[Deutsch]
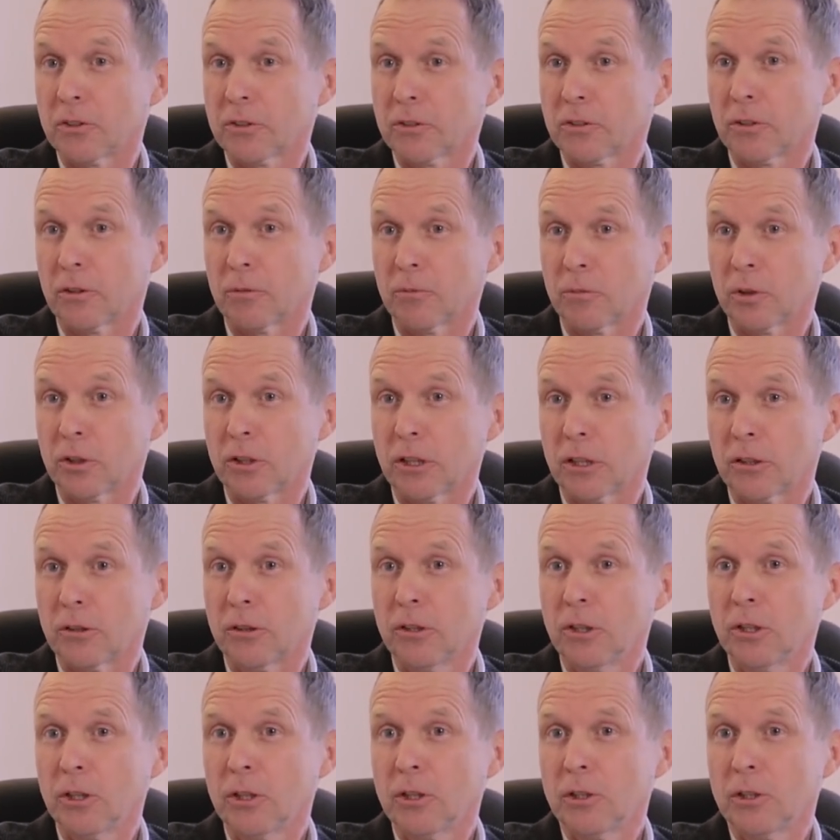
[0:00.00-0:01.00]
Das haben wir
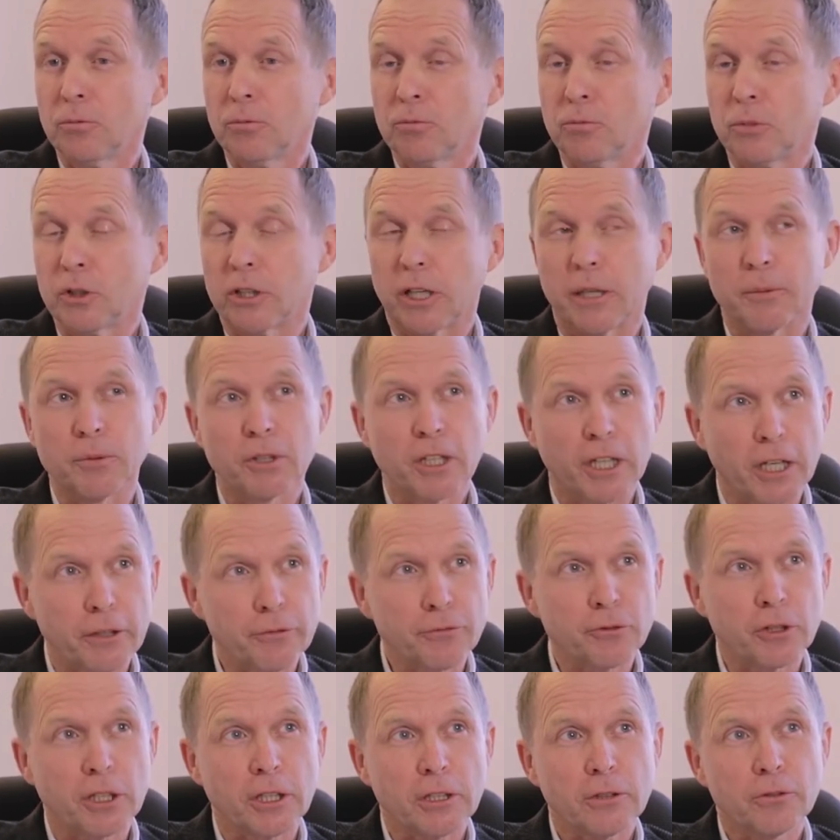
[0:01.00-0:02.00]
dann mit einem
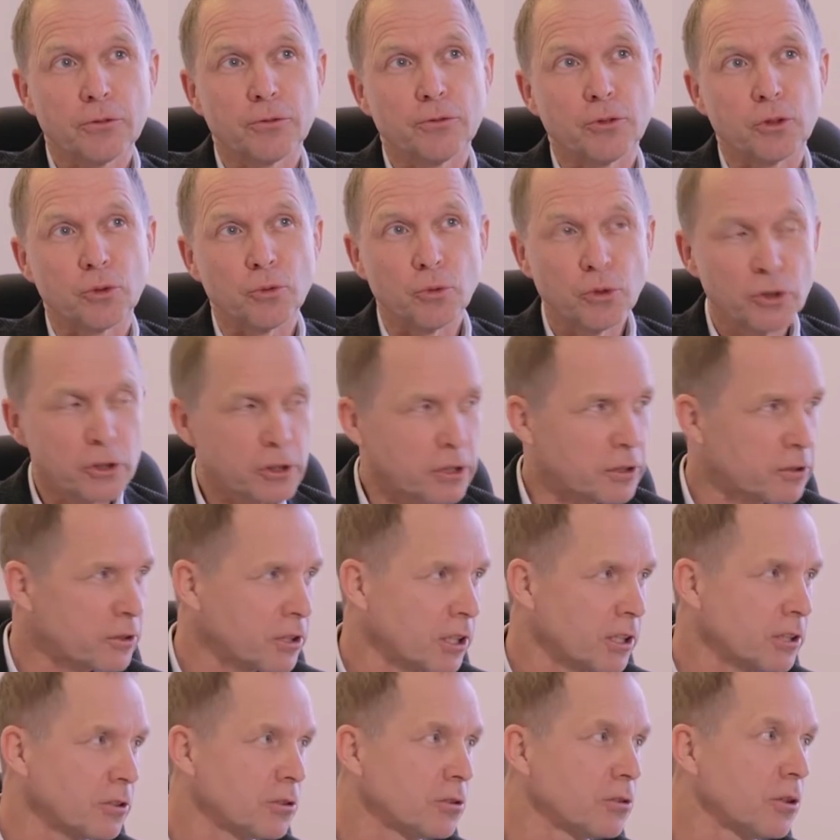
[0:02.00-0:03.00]
Kraftakt von unserer
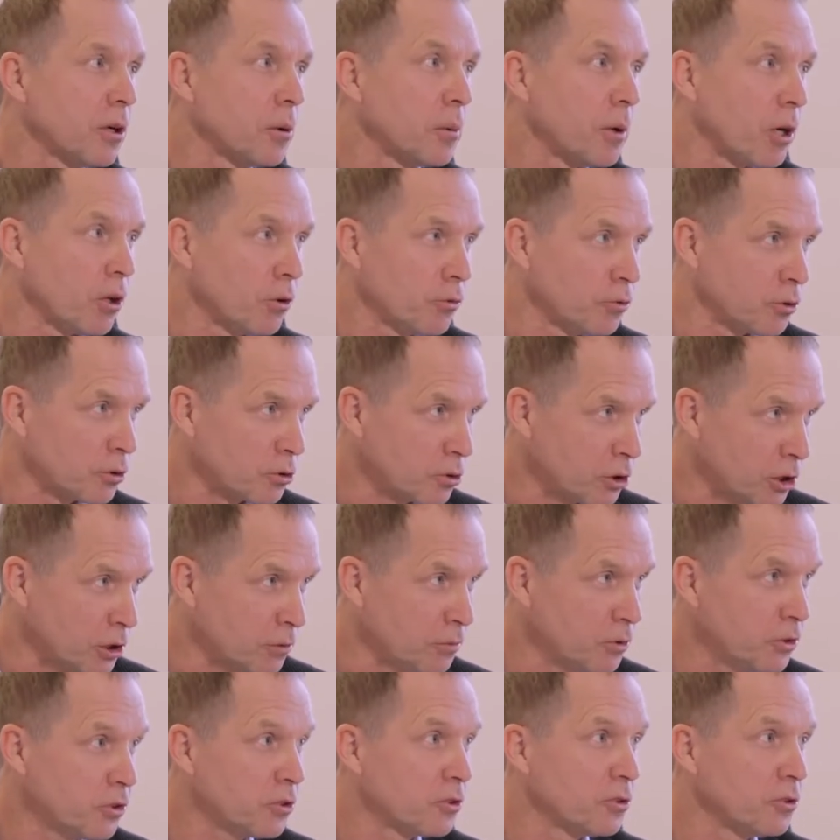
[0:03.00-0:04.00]
Seite, aber auch von
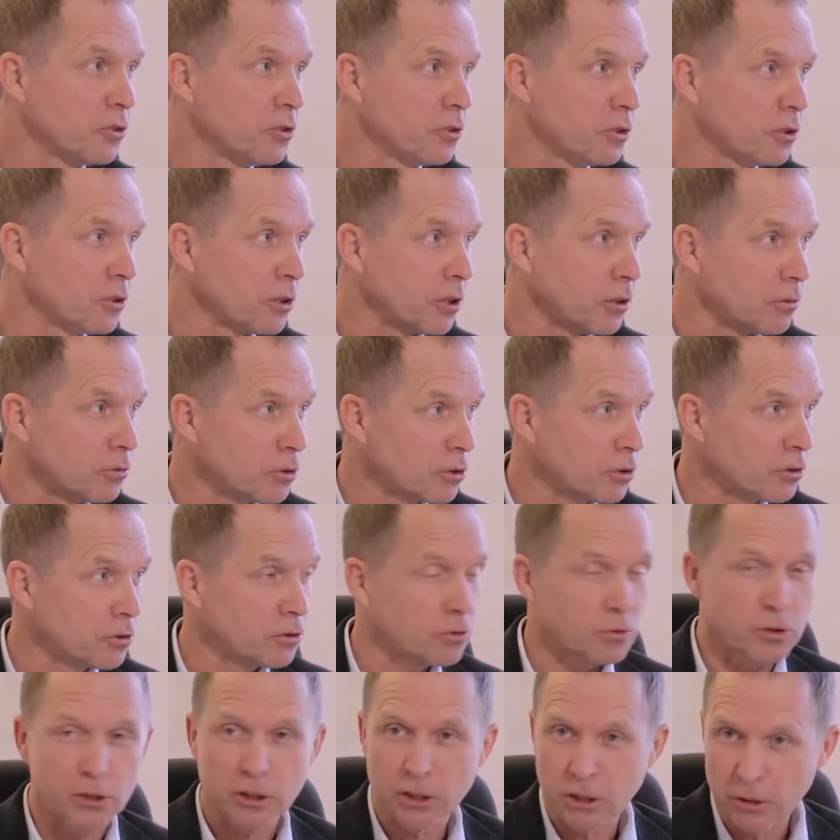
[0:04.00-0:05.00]
GEWIS, die sich da
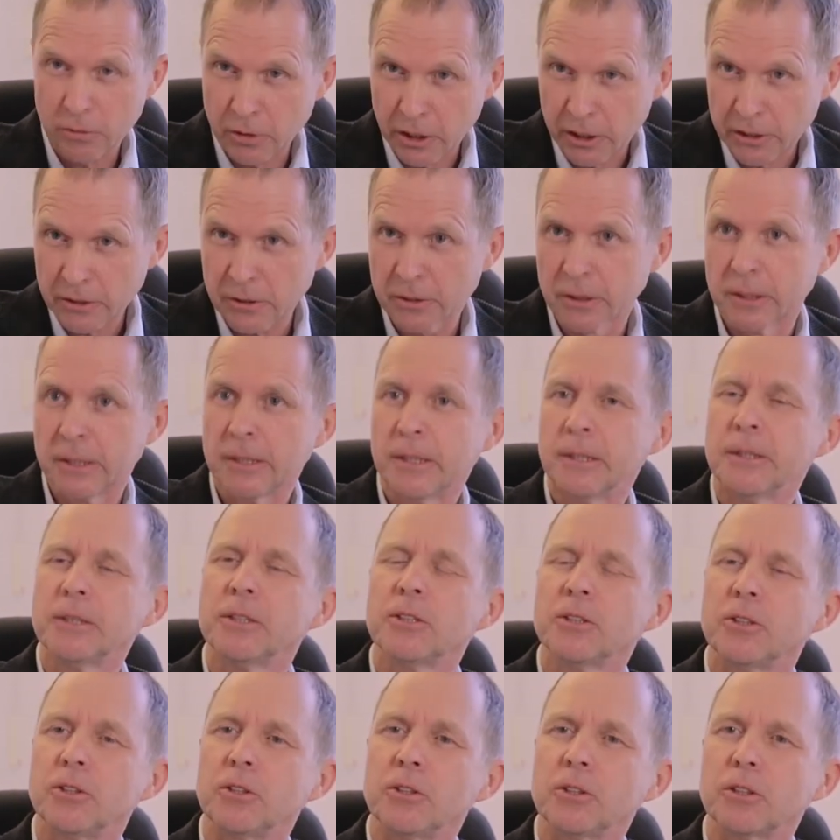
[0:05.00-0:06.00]
wirklich, oder GWS,
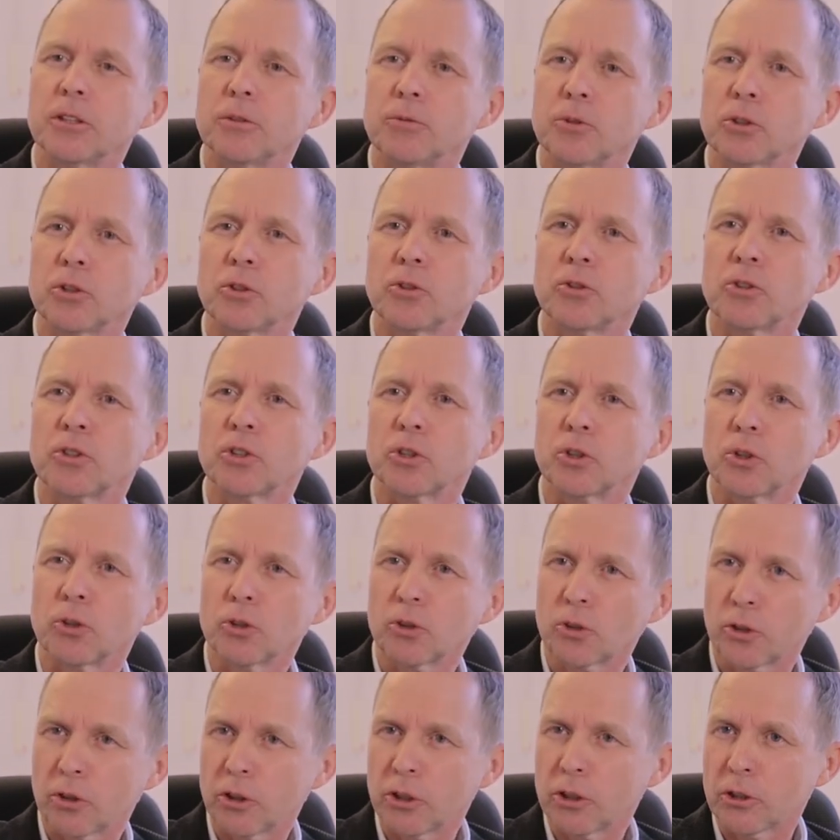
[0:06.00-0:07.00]
die sich da wirklich ins
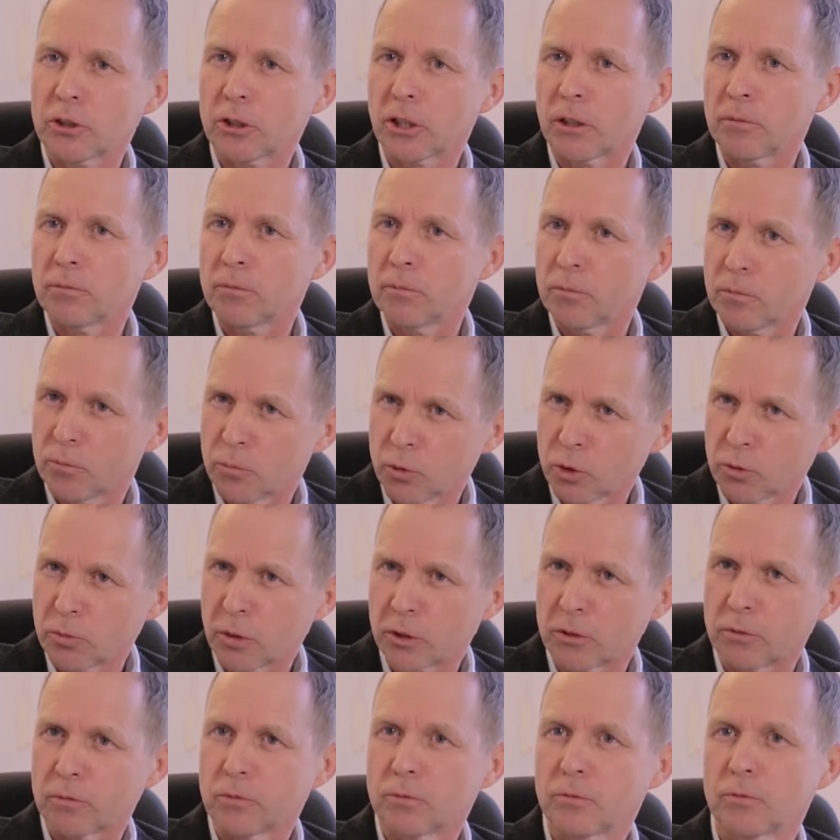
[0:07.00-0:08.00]
Zeug gelegt haben,
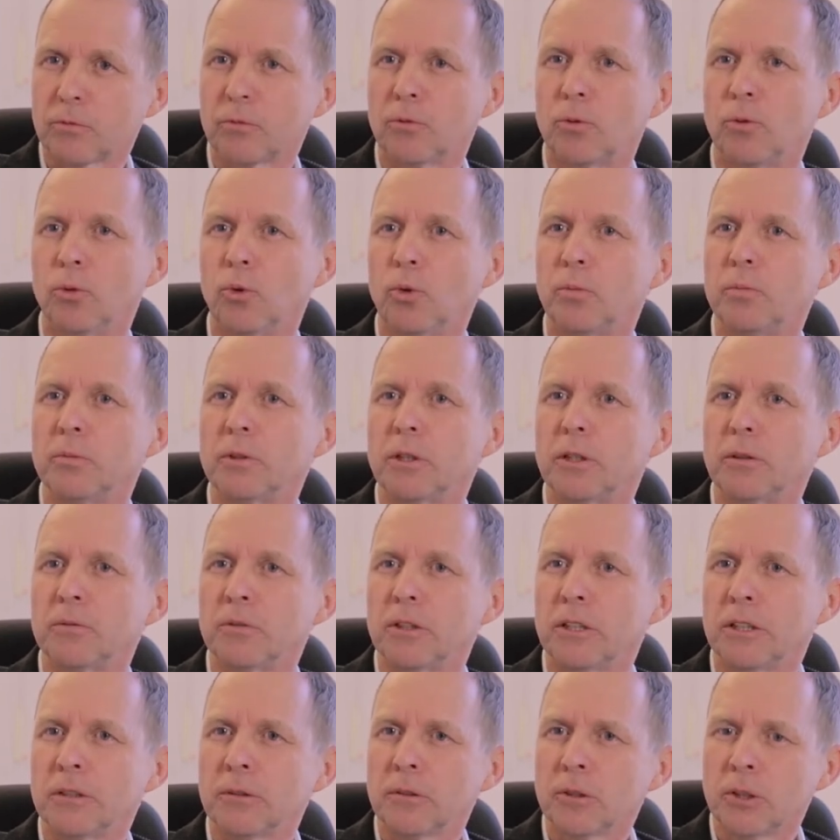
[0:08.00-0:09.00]
muss man lobend
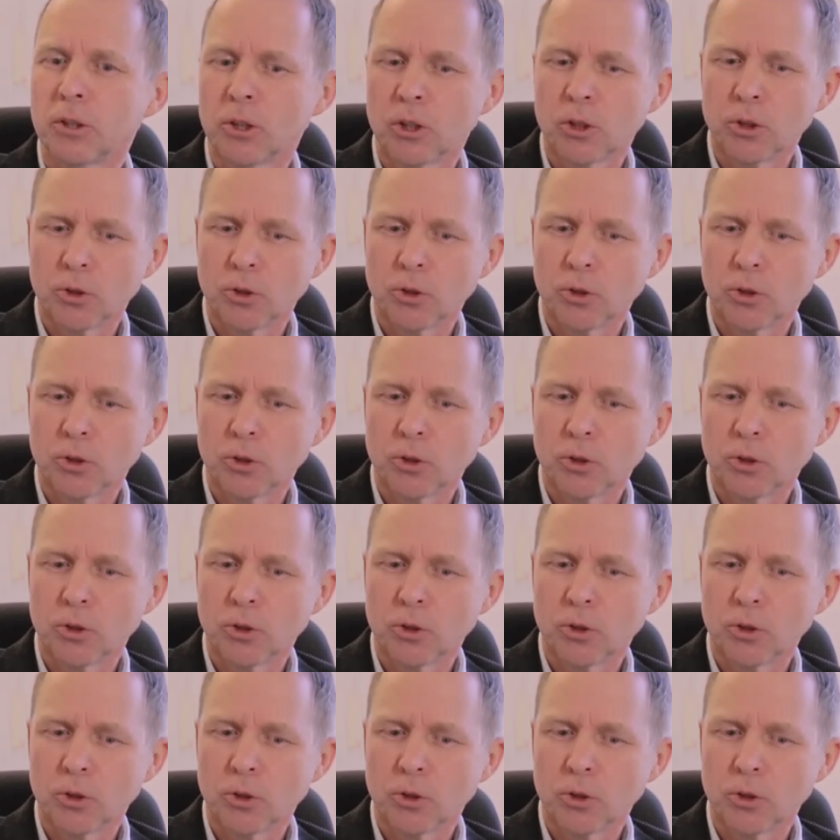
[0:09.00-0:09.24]
erwähnen.